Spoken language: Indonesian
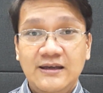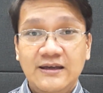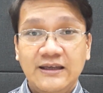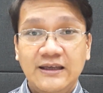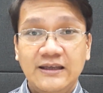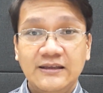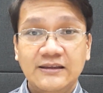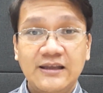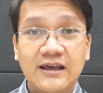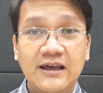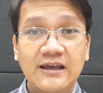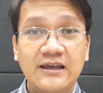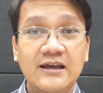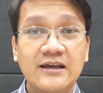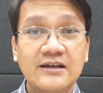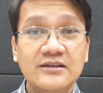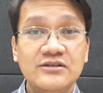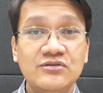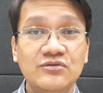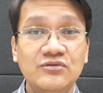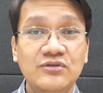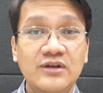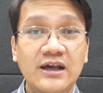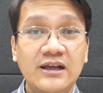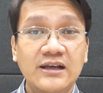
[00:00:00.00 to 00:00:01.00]
Kita yang
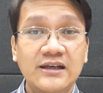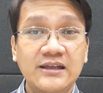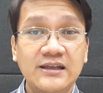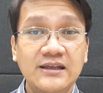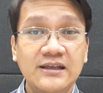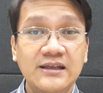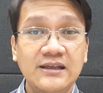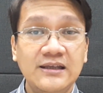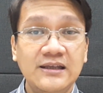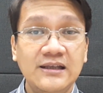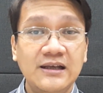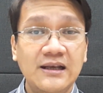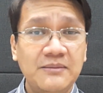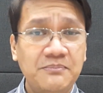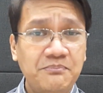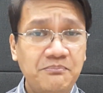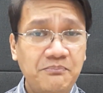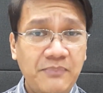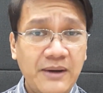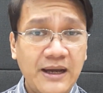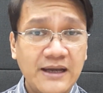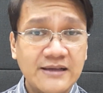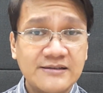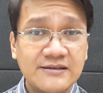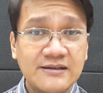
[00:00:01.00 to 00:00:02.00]
sudah
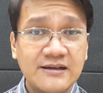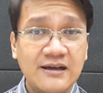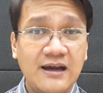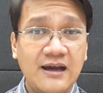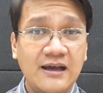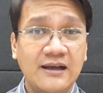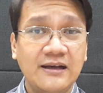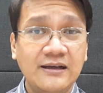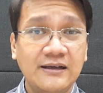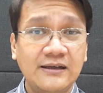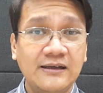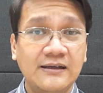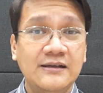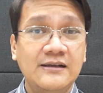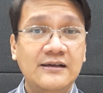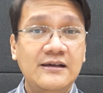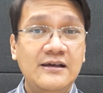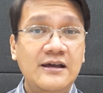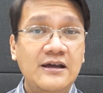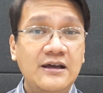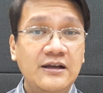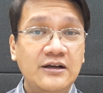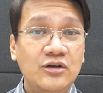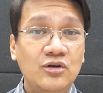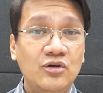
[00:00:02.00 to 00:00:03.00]
dilepaskan
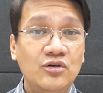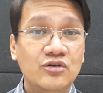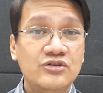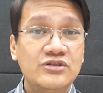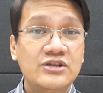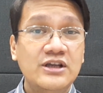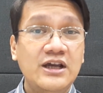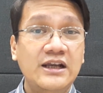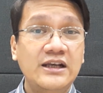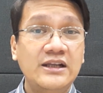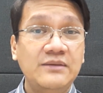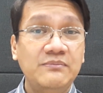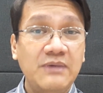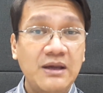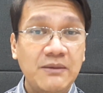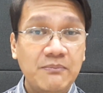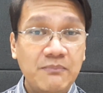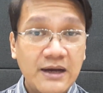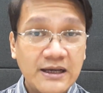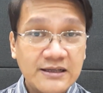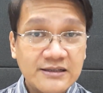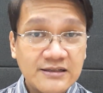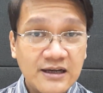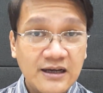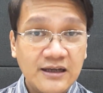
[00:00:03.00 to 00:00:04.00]
dosa,
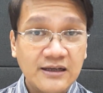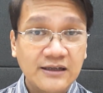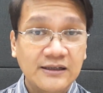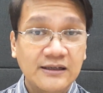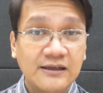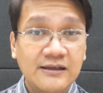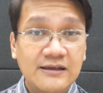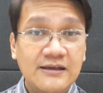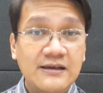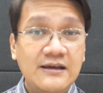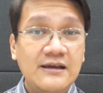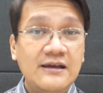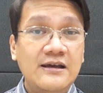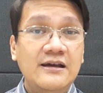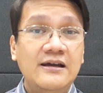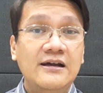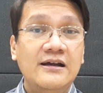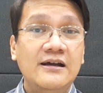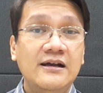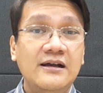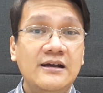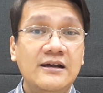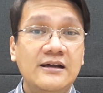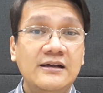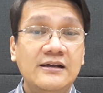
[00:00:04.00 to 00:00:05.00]
dibebaskan
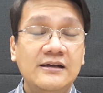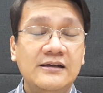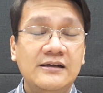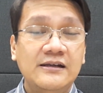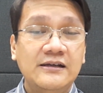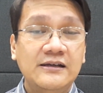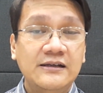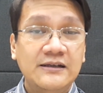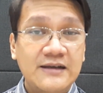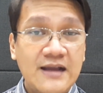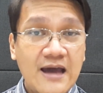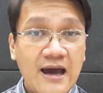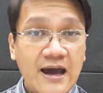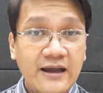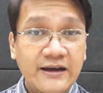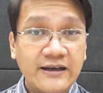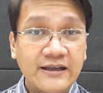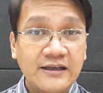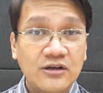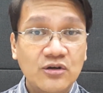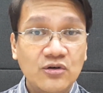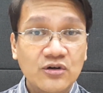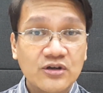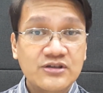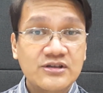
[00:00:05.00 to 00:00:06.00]
uh, dari
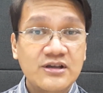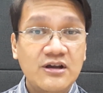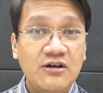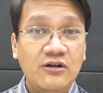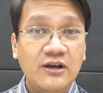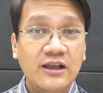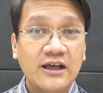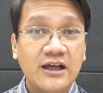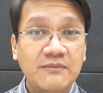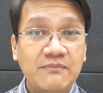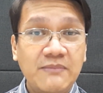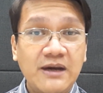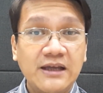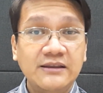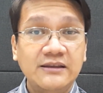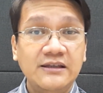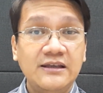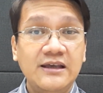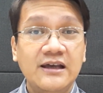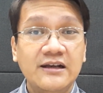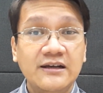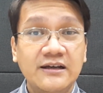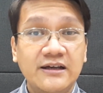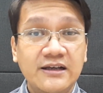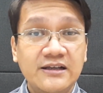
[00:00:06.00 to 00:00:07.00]
dosa oleh
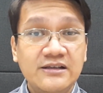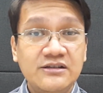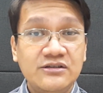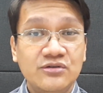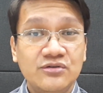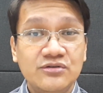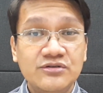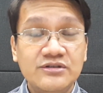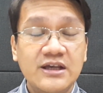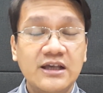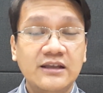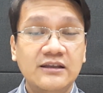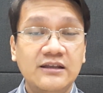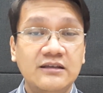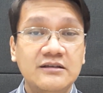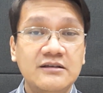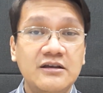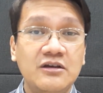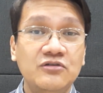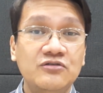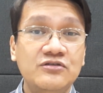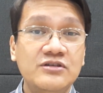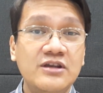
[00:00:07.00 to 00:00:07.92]
kematian Kristus di atas kayu